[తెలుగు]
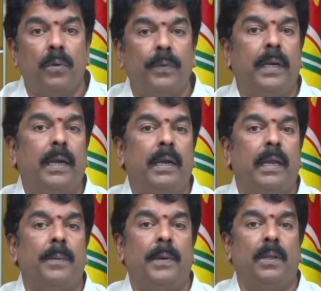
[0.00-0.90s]
భూమిని
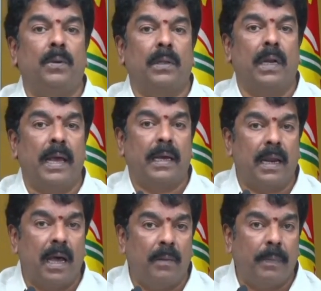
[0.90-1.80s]
ఎనిమిది వందల
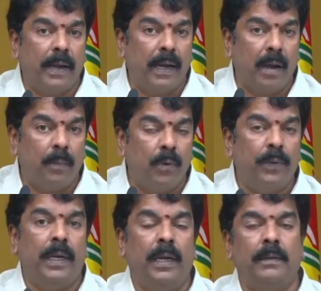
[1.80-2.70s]
ఎకరాలు పైగా
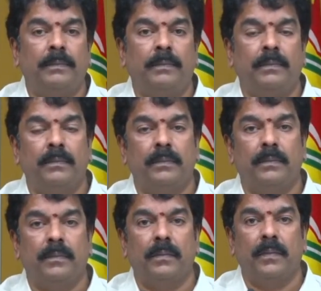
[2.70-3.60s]
భూమిని
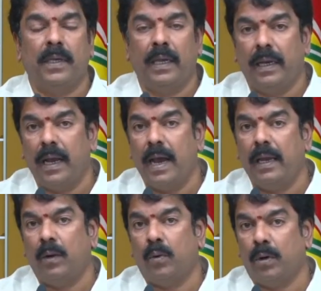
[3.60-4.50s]
ఈయన
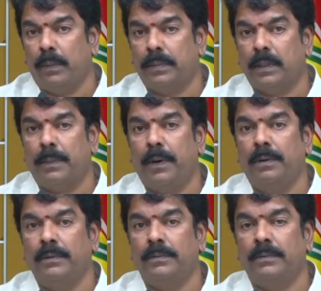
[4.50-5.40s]
ఈయన కుటుంబ
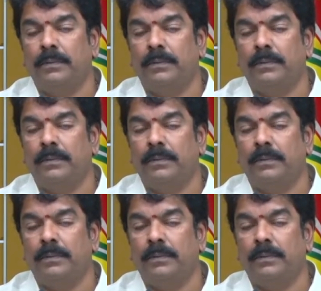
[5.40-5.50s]
సభ్యులు